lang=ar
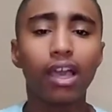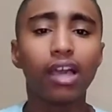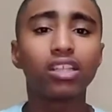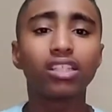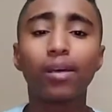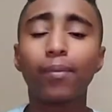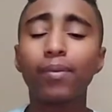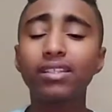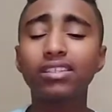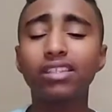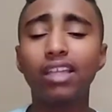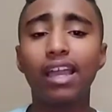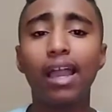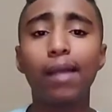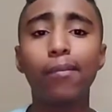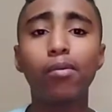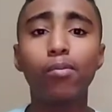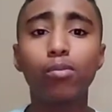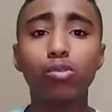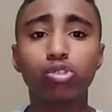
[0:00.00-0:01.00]
طب انت يا
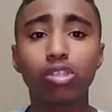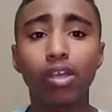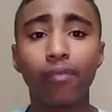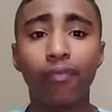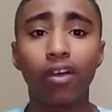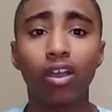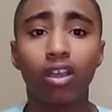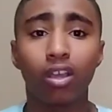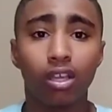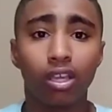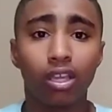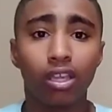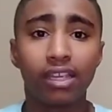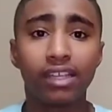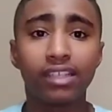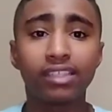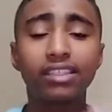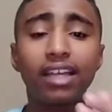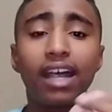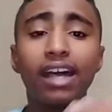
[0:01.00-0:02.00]
عم مصطفى
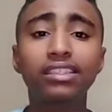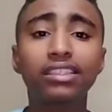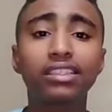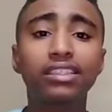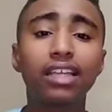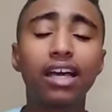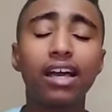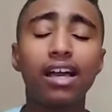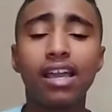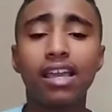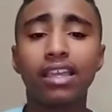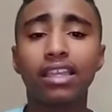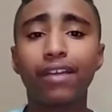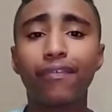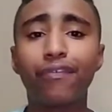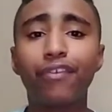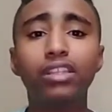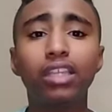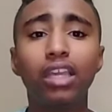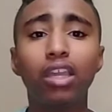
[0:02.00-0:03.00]
انت حتى يا
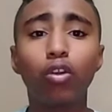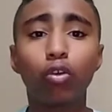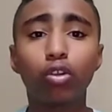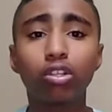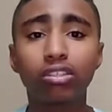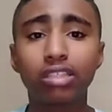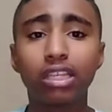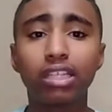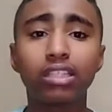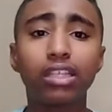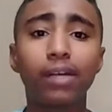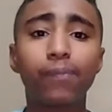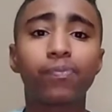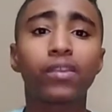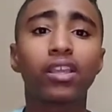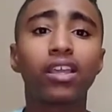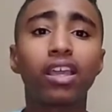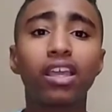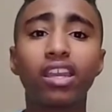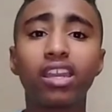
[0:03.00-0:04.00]
فتحي قلت لنا
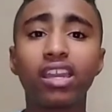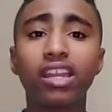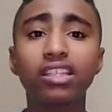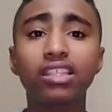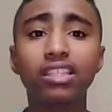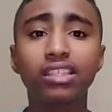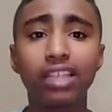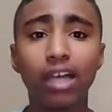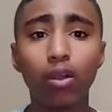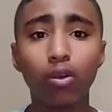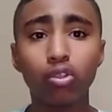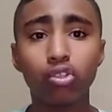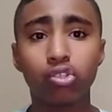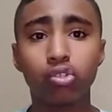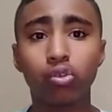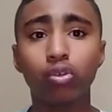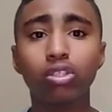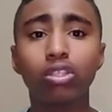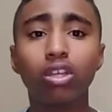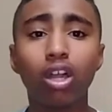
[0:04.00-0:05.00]
ان نادي التعاون
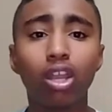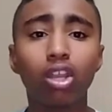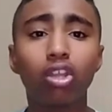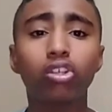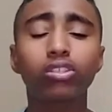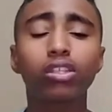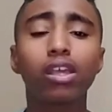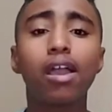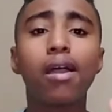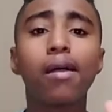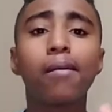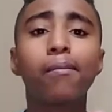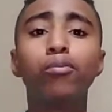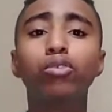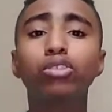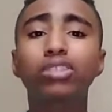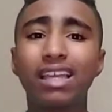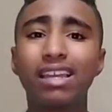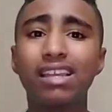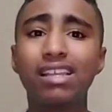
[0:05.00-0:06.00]
السعودي خلاص
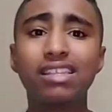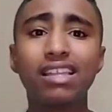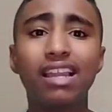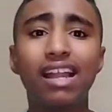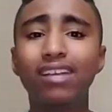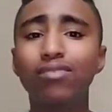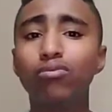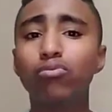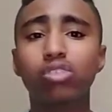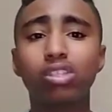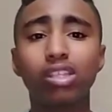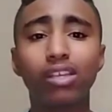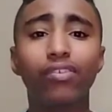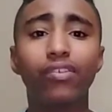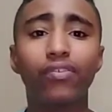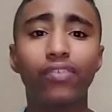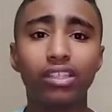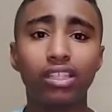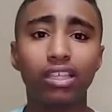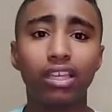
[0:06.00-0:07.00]
متنازل عن مصطفى
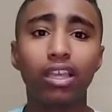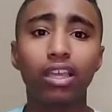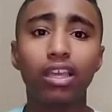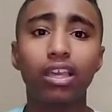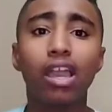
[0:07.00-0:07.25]
فتحي